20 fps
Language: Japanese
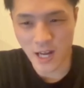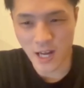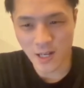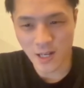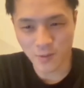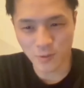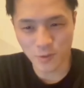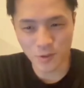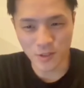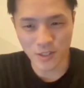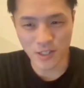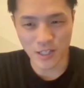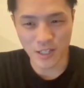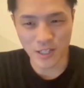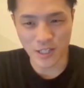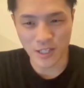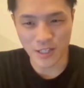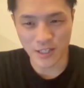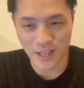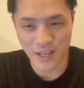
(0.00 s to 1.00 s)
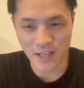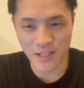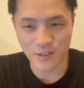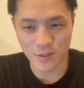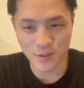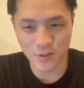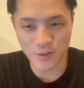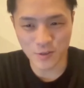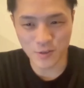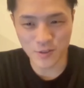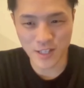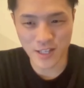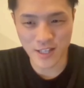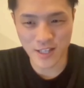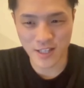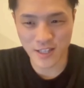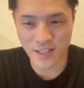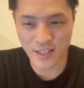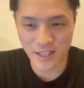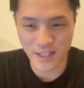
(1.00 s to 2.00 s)
ぱ格闘技ね、強くて、
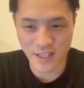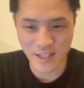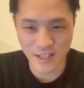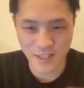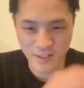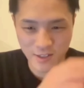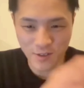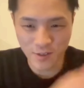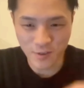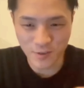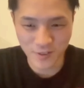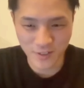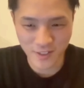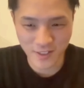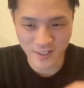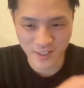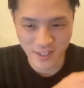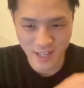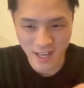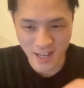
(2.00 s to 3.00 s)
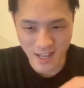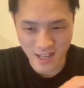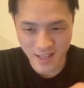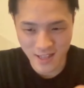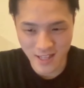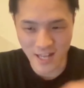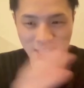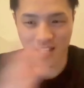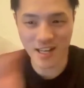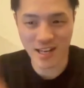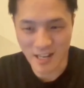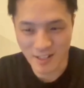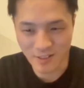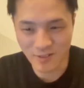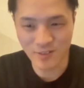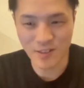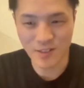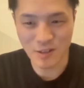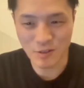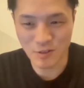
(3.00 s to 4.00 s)
強くで何かあるってい
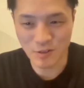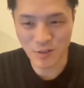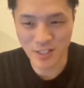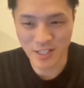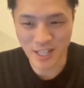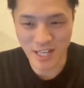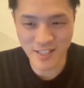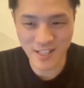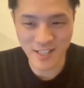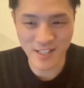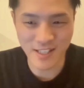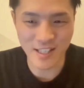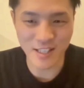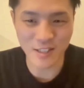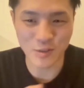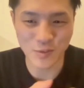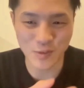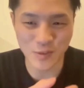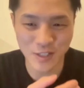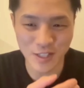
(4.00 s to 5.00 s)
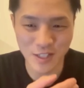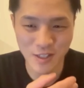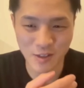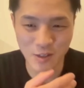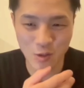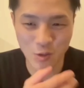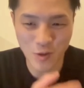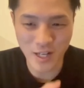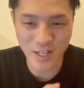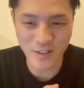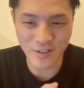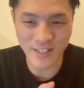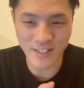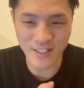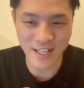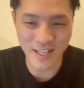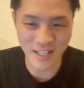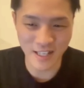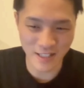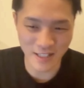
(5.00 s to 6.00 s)
うのは大前提だと思うんで、弱いのにな,、
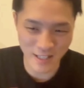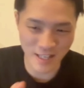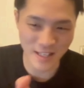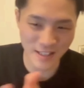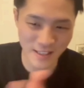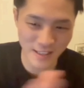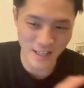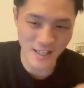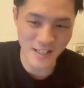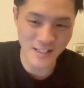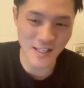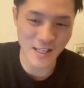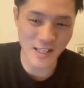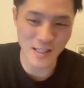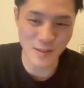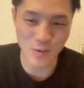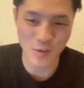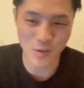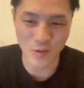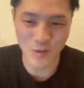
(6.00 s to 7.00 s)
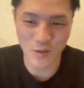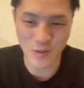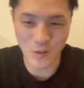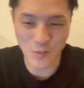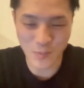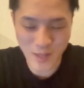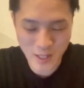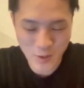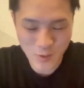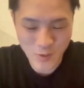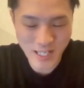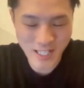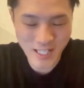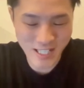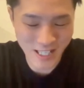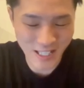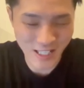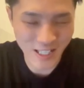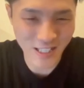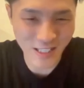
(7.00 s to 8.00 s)
ね、なんかされても、お前弱いじゃ
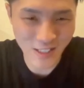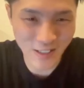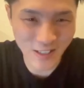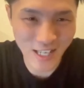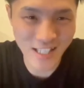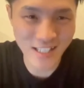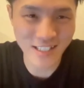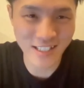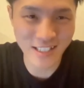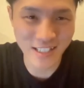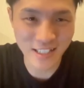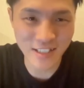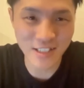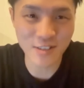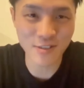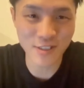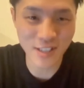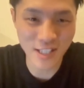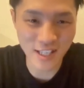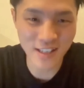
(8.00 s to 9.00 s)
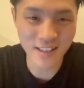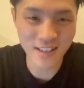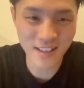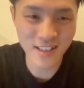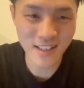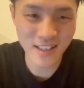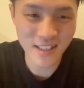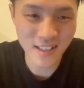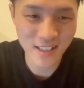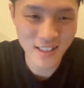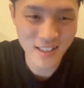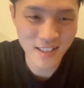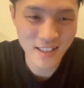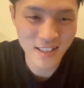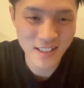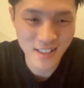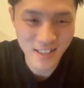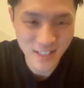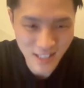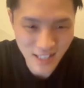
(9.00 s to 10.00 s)
んかっていう話になっちゃうんで、
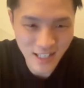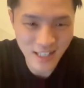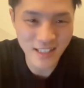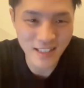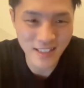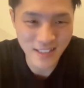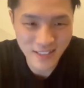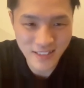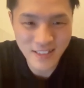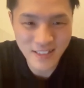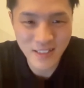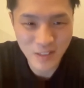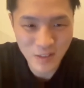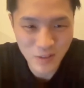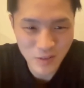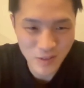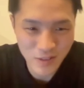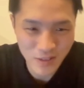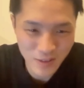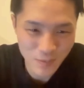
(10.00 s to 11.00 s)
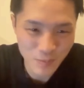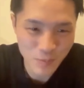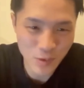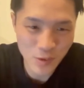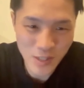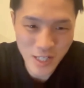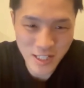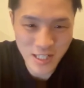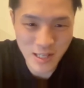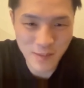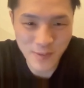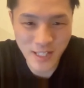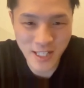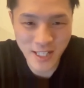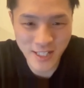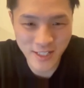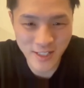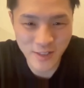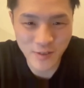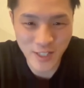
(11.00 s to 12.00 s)
はい。文化祭みたいに
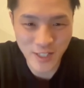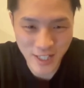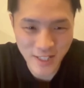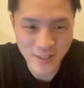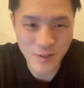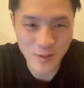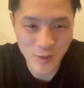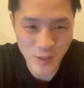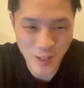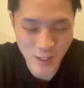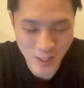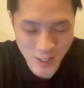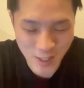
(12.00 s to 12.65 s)
なっちゃうんで、そんな